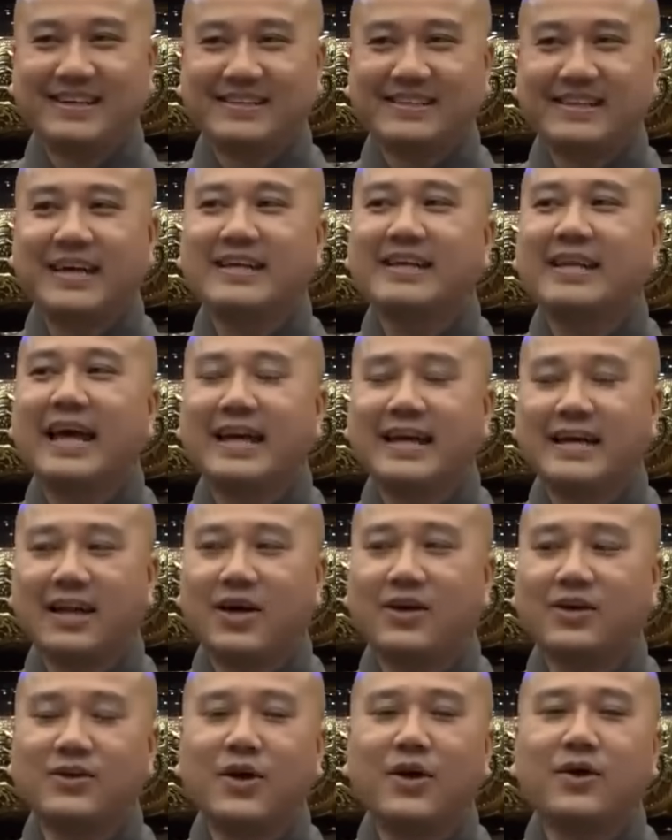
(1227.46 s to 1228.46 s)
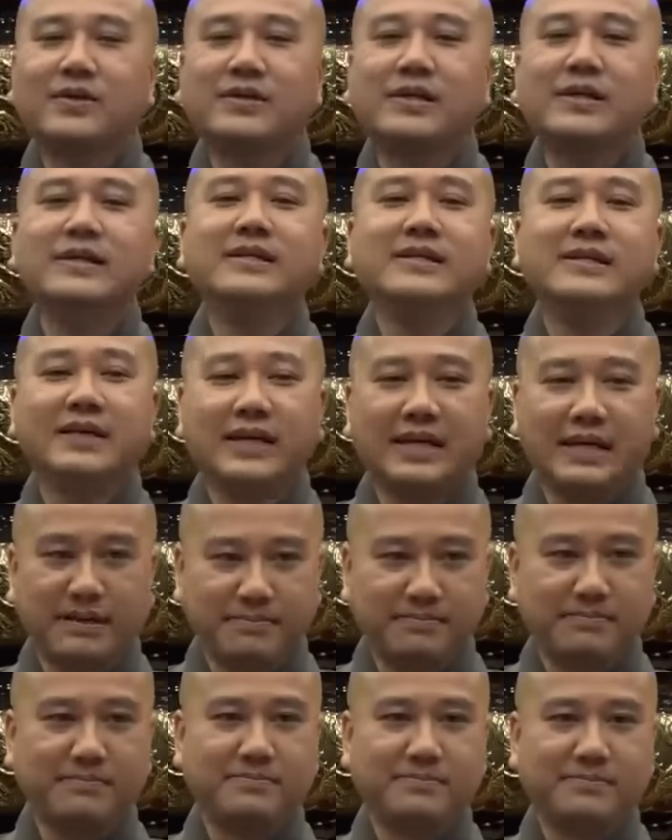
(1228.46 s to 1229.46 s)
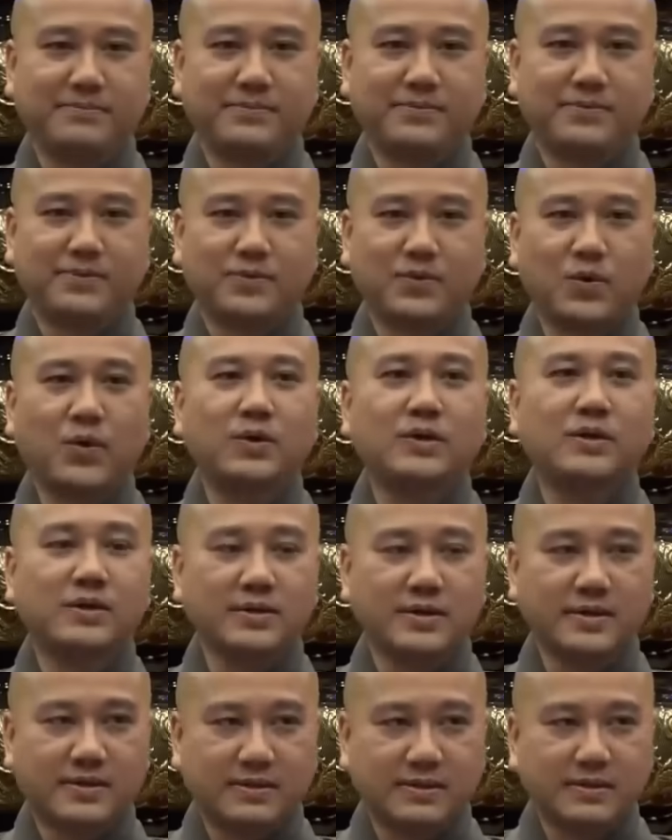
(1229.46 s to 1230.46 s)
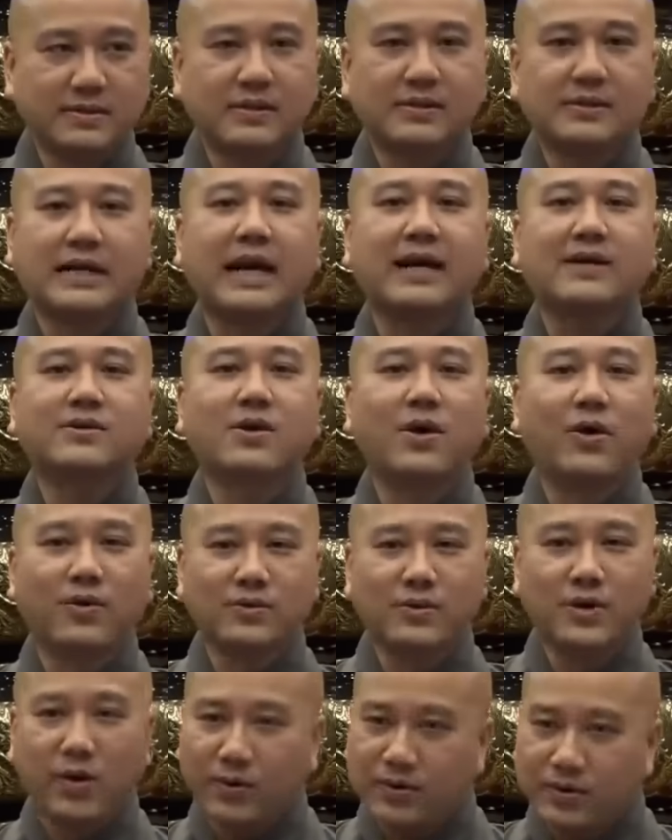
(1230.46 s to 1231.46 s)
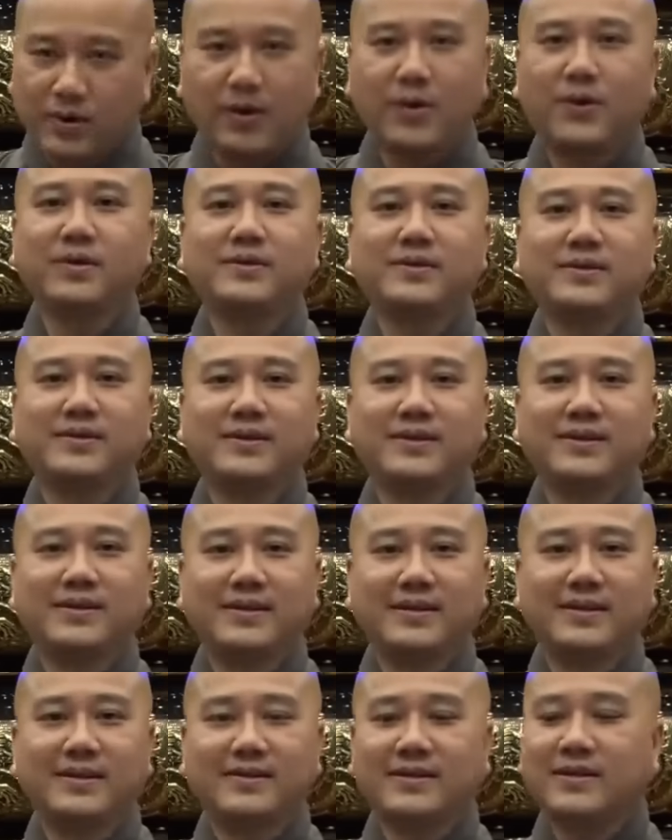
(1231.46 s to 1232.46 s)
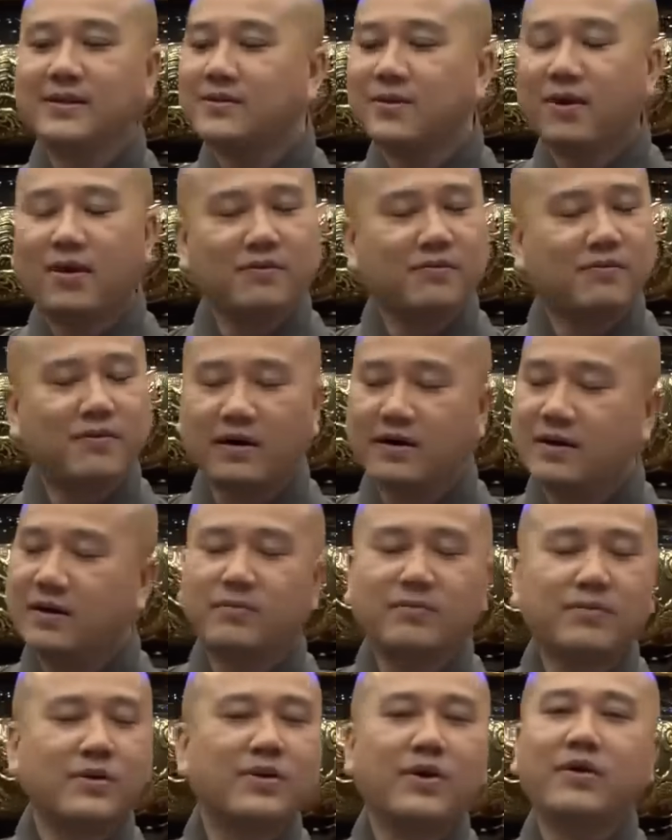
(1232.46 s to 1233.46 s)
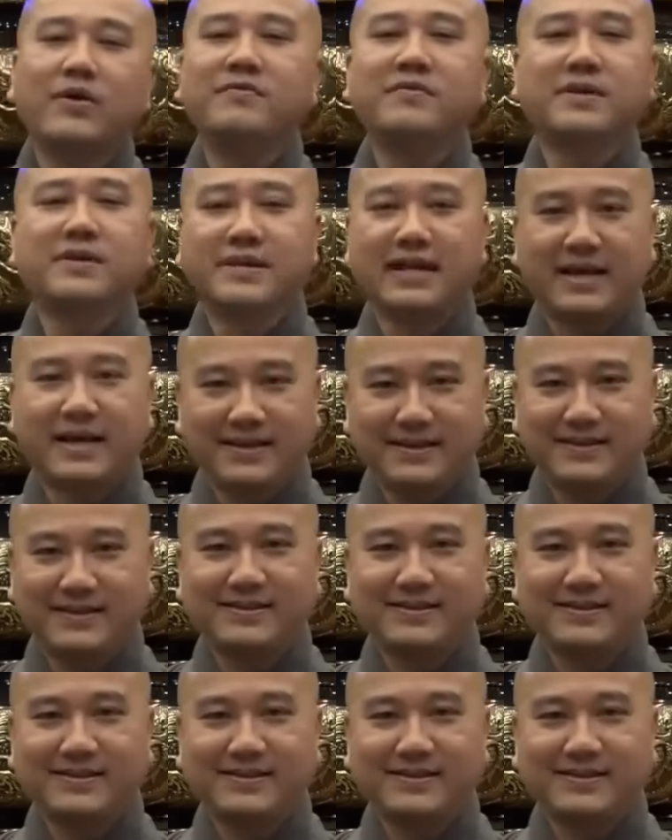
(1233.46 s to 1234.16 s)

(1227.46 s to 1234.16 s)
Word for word: Cái này là do kinh nghiệm của người xưa các tổ nói thôi, chứ còn Phật không có nói việc này.